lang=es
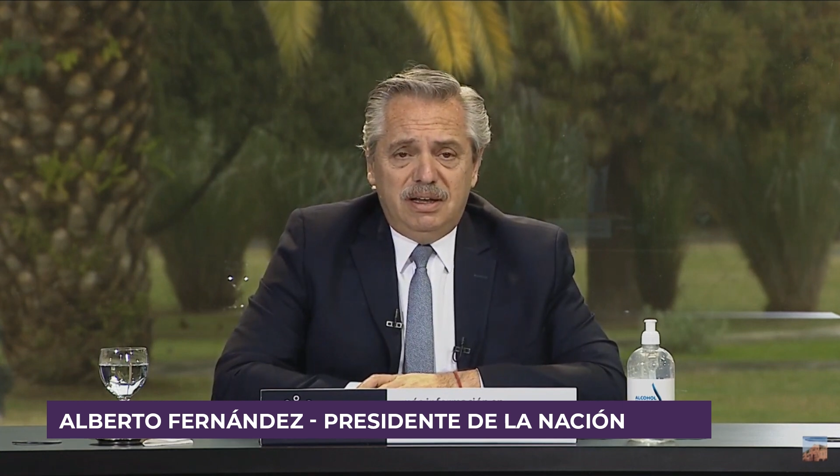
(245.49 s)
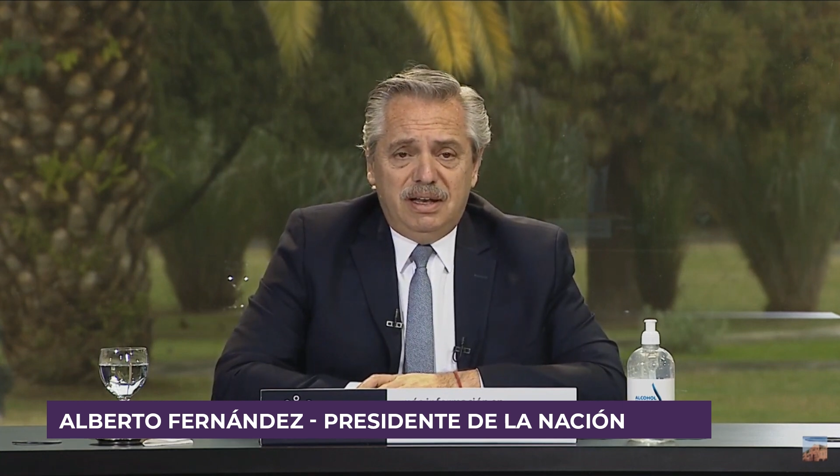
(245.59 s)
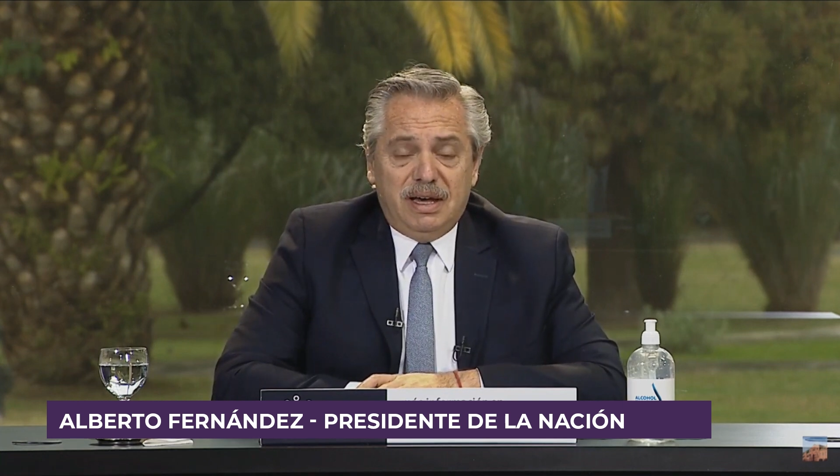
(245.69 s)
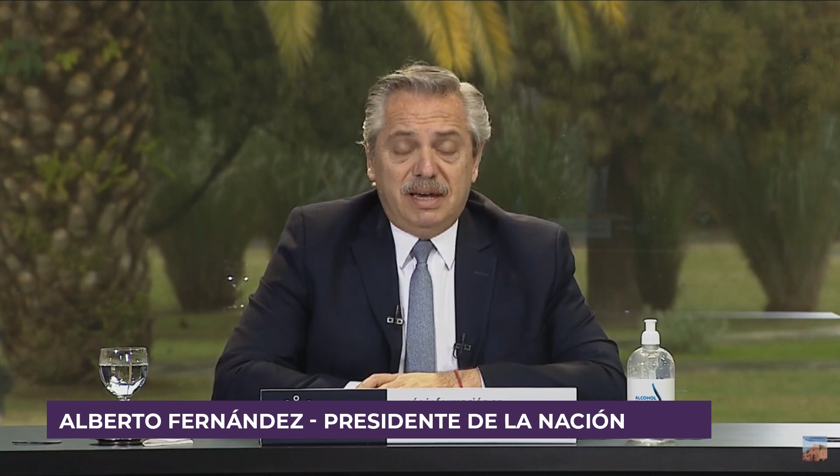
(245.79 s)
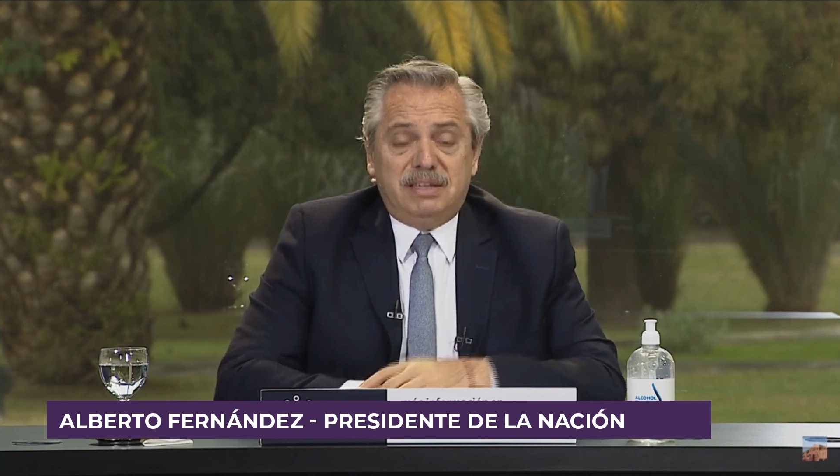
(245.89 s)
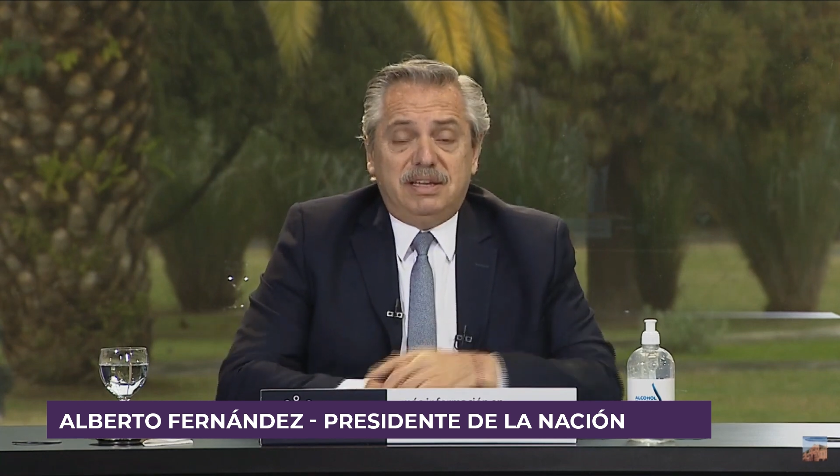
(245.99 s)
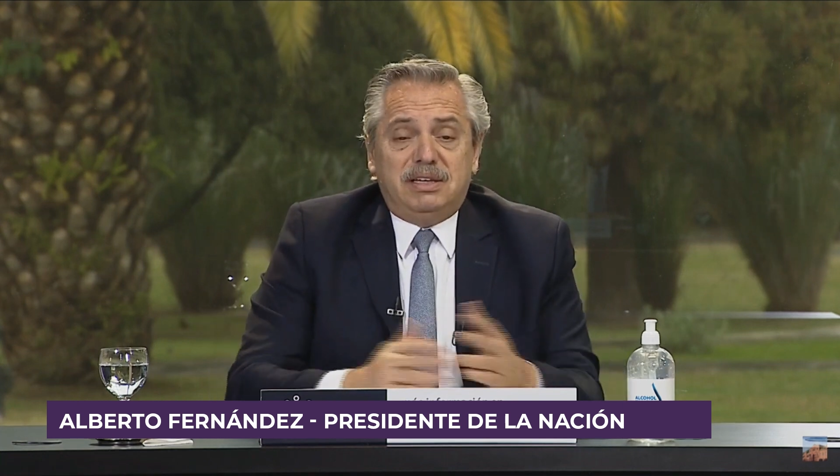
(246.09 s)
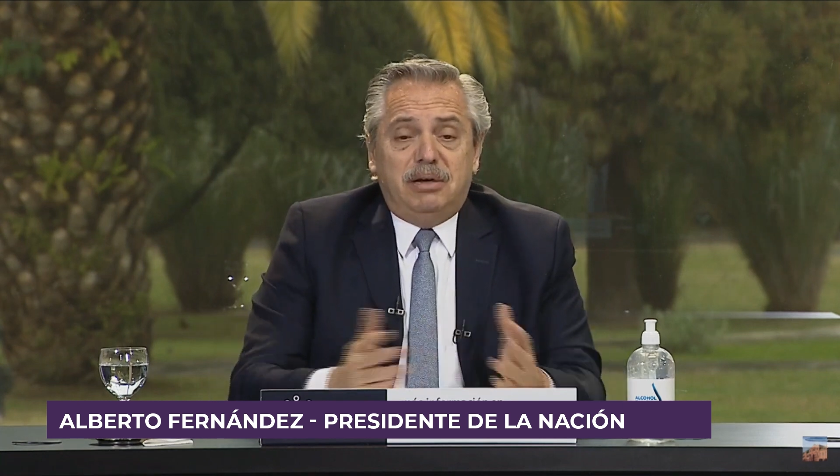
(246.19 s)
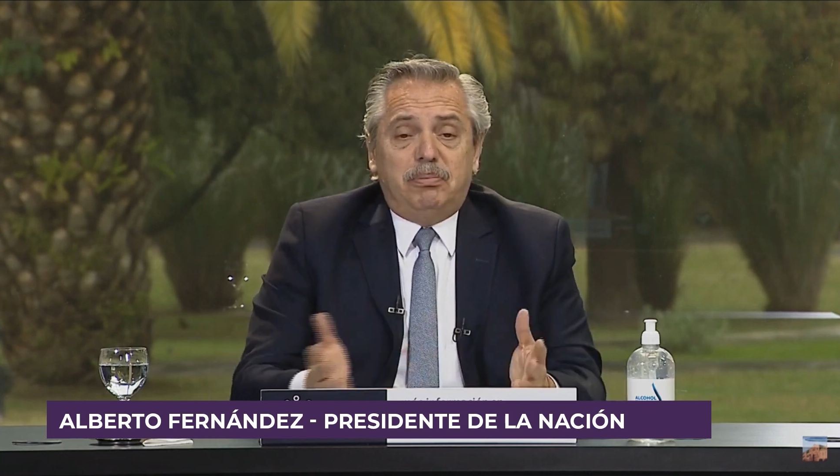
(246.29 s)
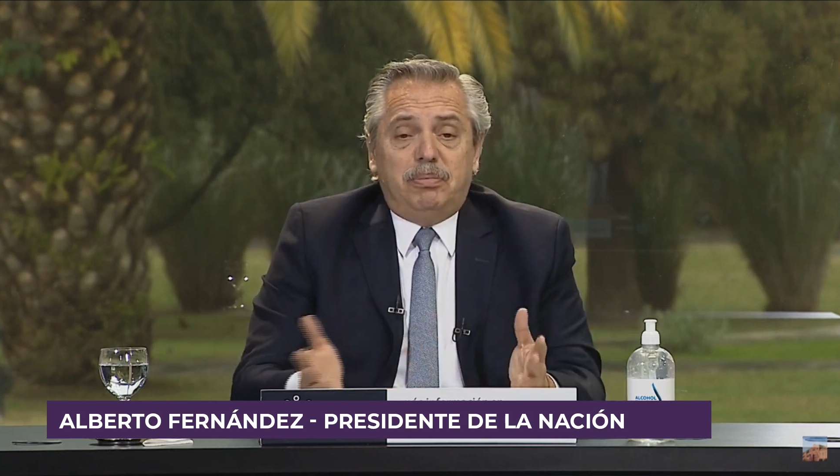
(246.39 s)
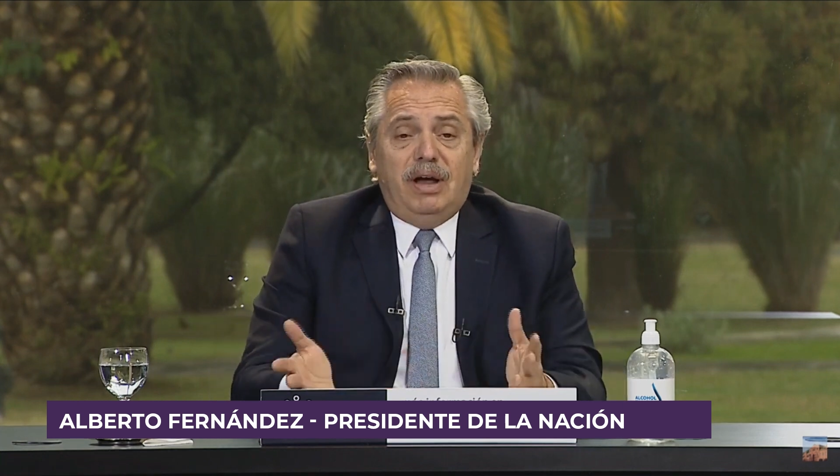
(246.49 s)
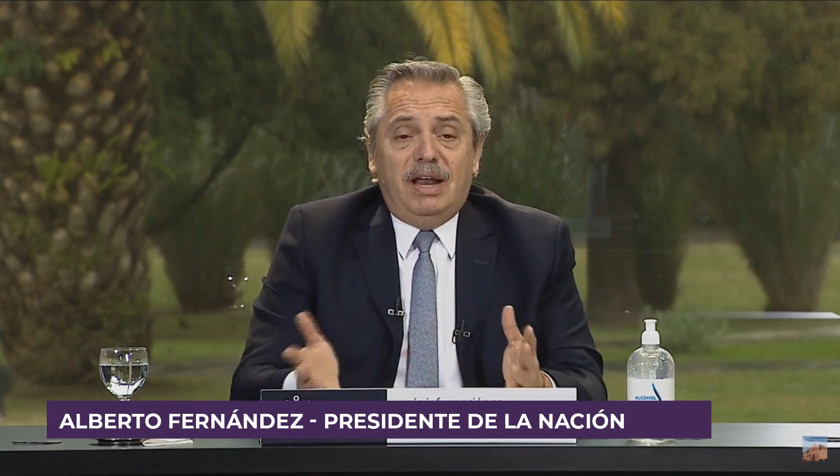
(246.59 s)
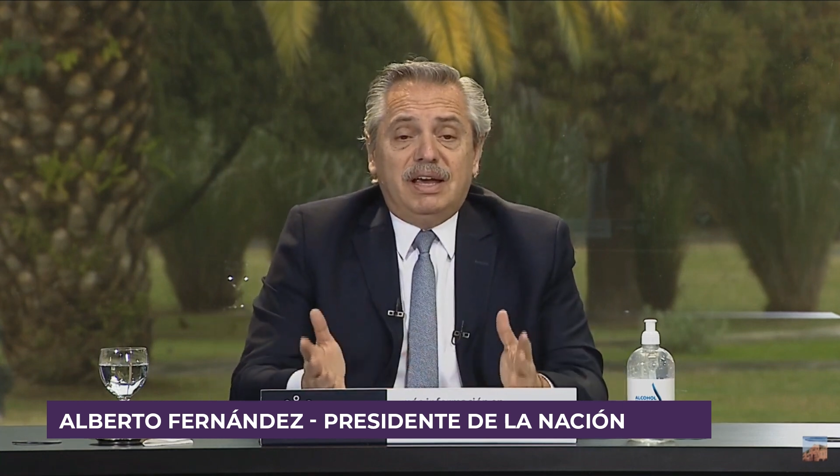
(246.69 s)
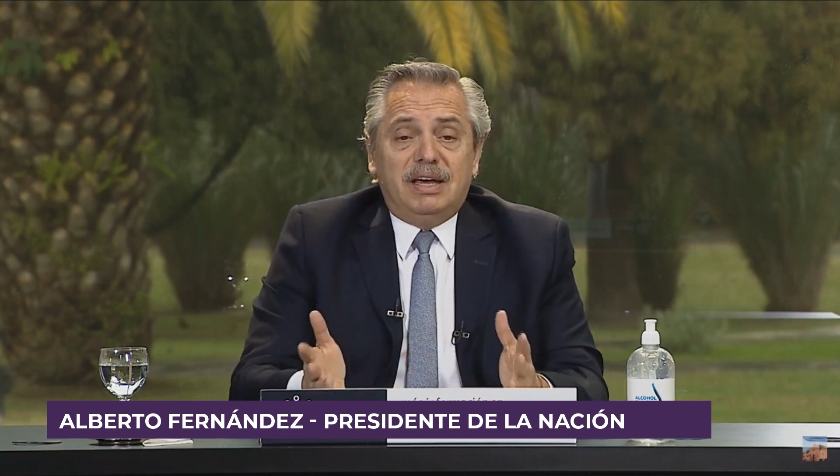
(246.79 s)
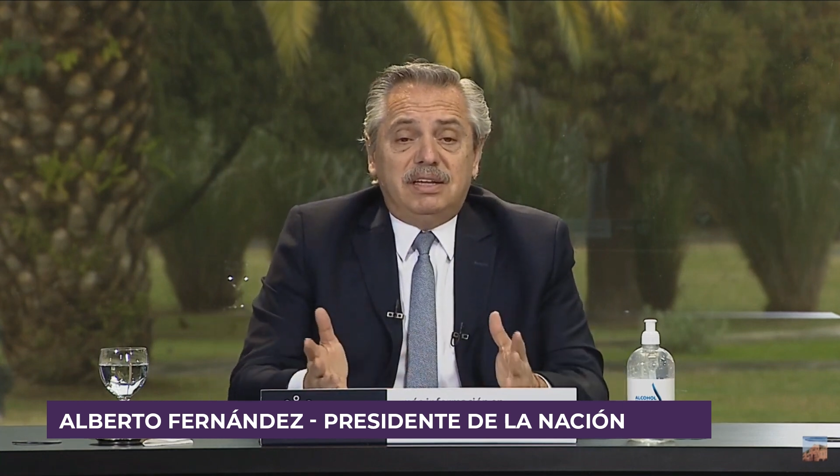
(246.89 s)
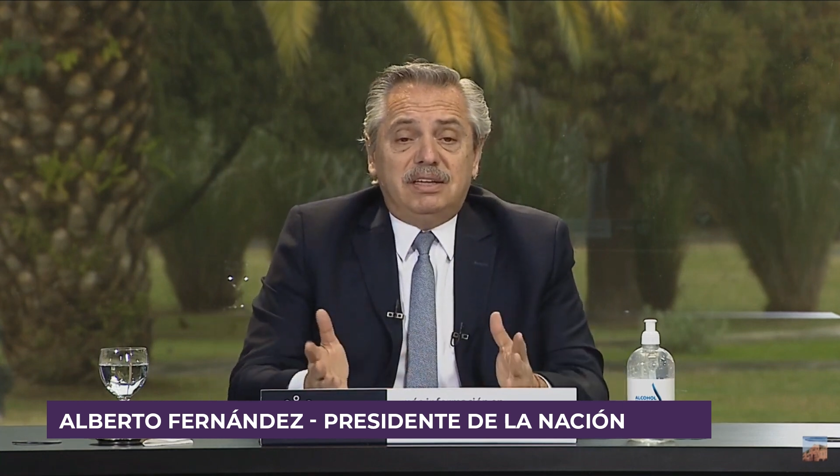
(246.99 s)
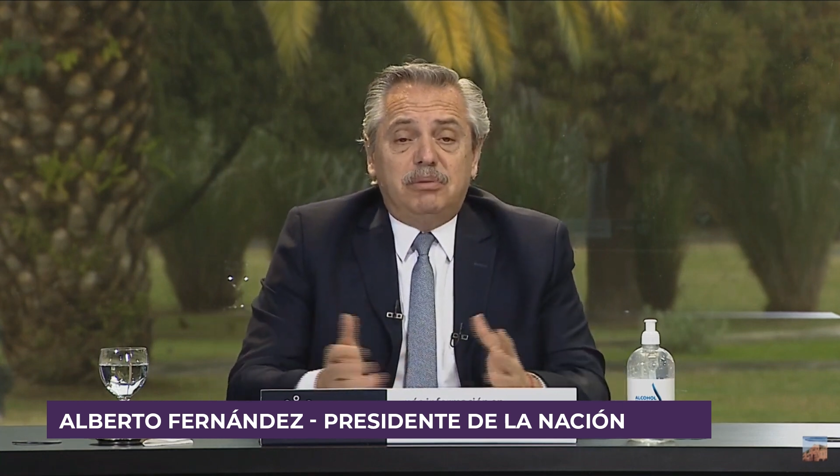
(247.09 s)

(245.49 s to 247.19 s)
la que este tiempo, a la que este